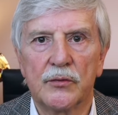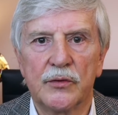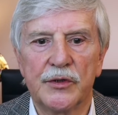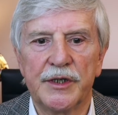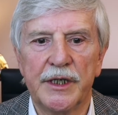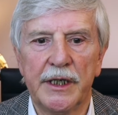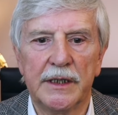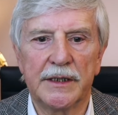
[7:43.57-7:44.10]
du
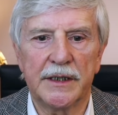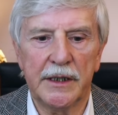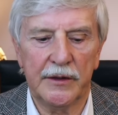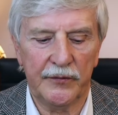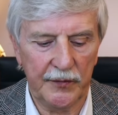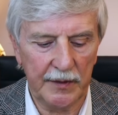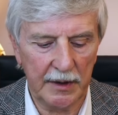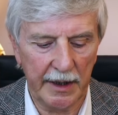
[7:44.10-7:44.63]
sehr, sehr
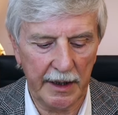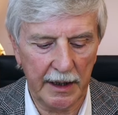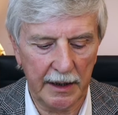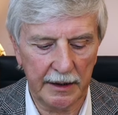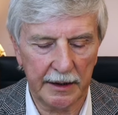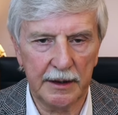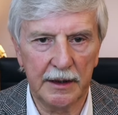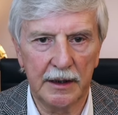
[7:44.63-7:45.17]
viele
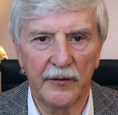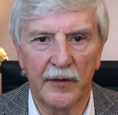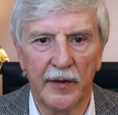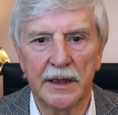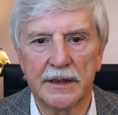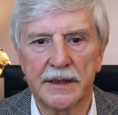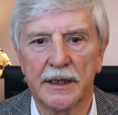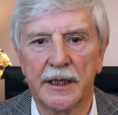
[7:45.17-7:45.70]

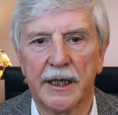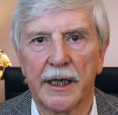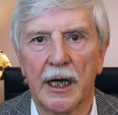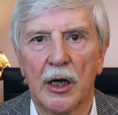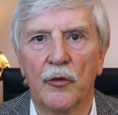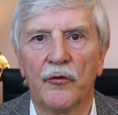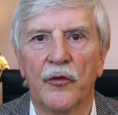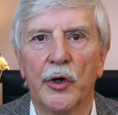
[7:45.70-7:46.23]
Hinweise
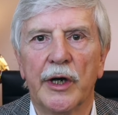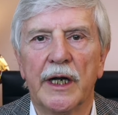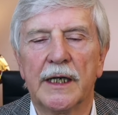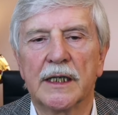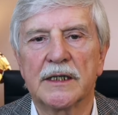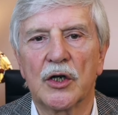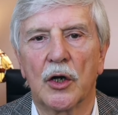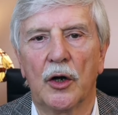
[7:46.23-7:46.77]
darauf, woher
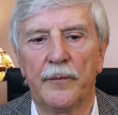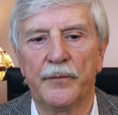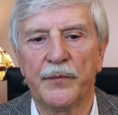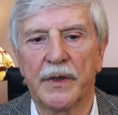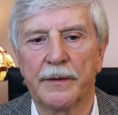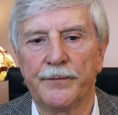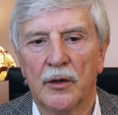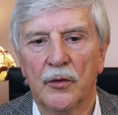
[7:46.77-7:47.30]
das
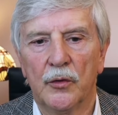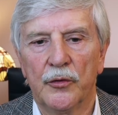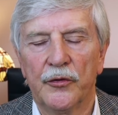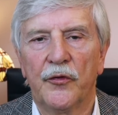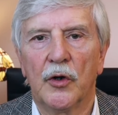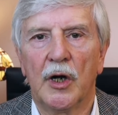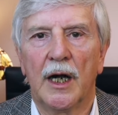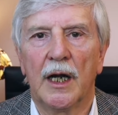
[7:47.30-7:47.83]
kommt und
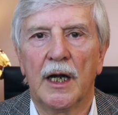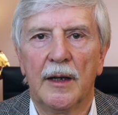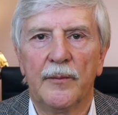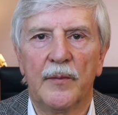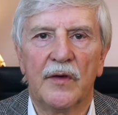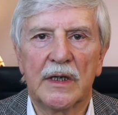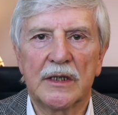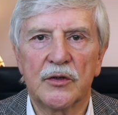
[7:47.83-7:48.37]
vor
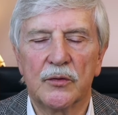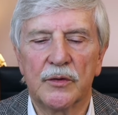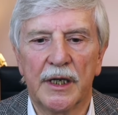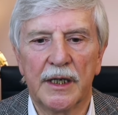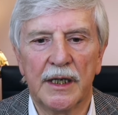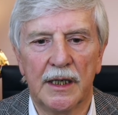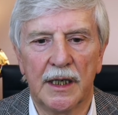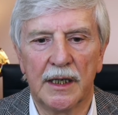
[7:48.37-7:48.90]
allem, was du
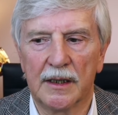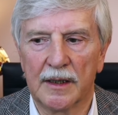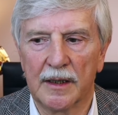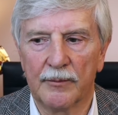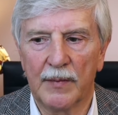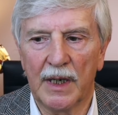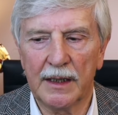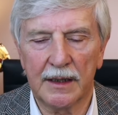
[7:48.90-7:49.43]
dagegen
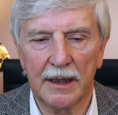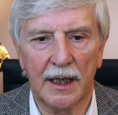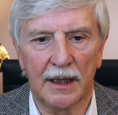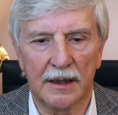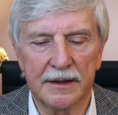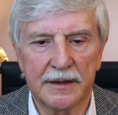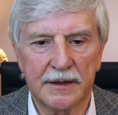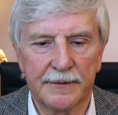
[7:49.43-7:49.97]
machen
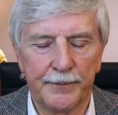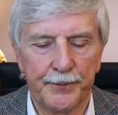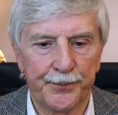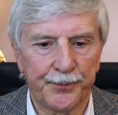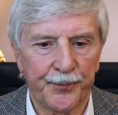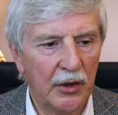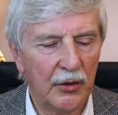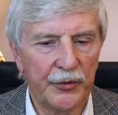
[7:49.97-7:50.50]
kannst.
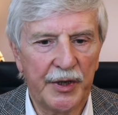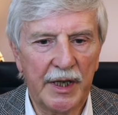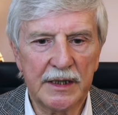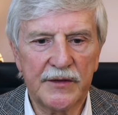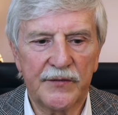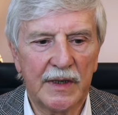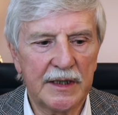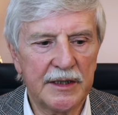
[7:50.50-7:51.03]
Und
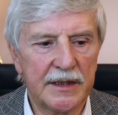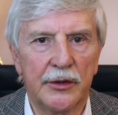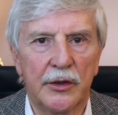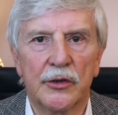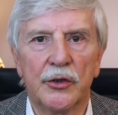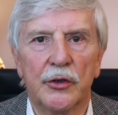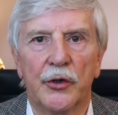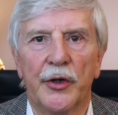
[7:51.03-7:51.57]
das, was
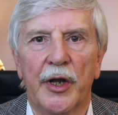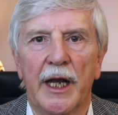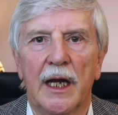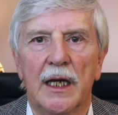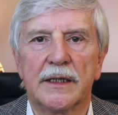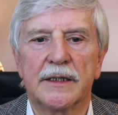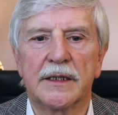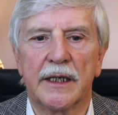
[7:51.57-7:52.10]
Dr.
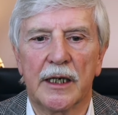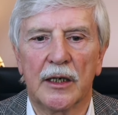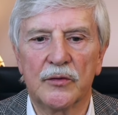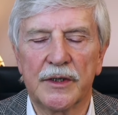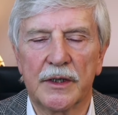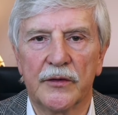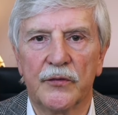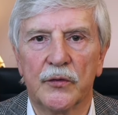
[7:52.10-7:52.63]
Nels
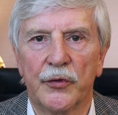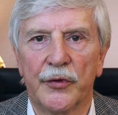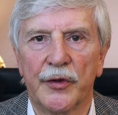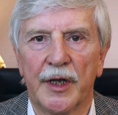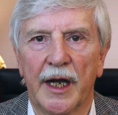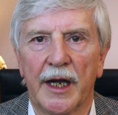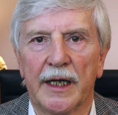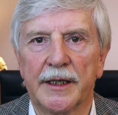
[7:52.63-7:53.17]
herausgefunden
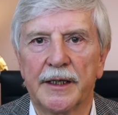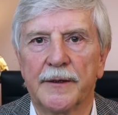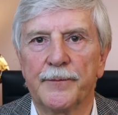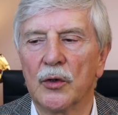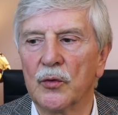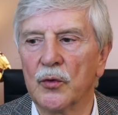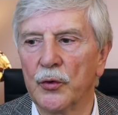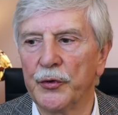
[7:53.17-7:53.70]
hat
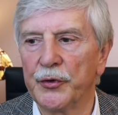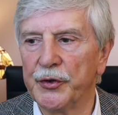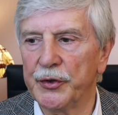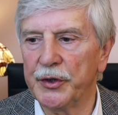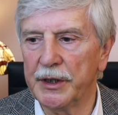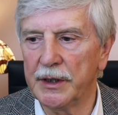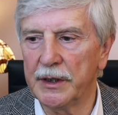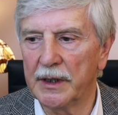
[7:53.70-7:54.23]
und
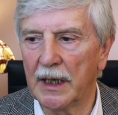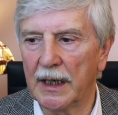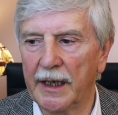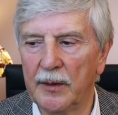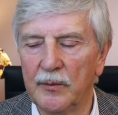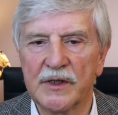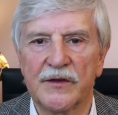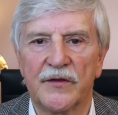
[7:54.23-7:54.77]
die
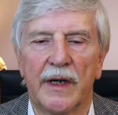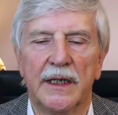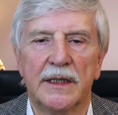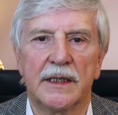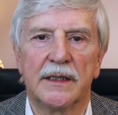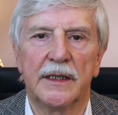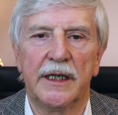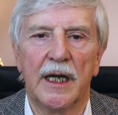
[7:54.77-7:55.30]

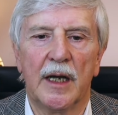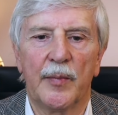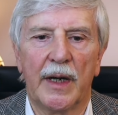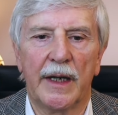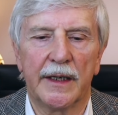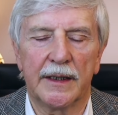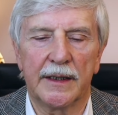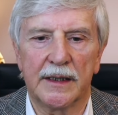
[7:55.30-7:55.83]
Lebensweise der
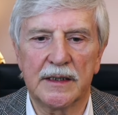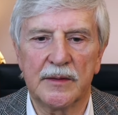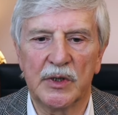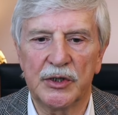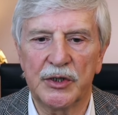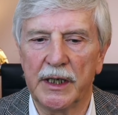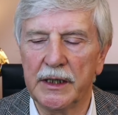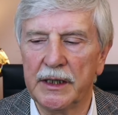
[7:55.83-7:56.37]
Japaner das
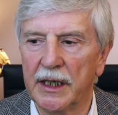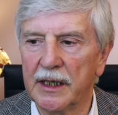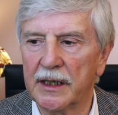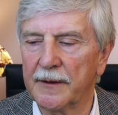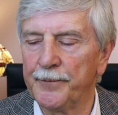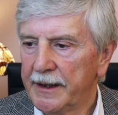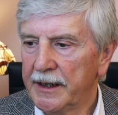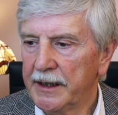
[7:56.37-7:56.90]

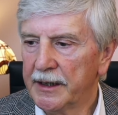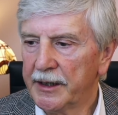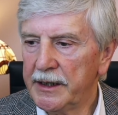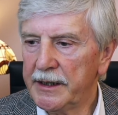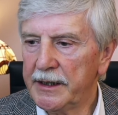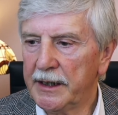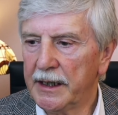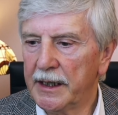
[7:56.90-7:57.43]
bestätigt, die
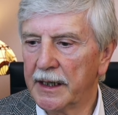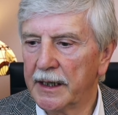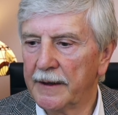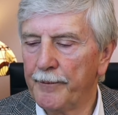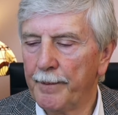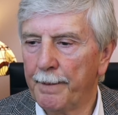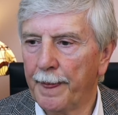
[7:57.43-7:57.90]
richtige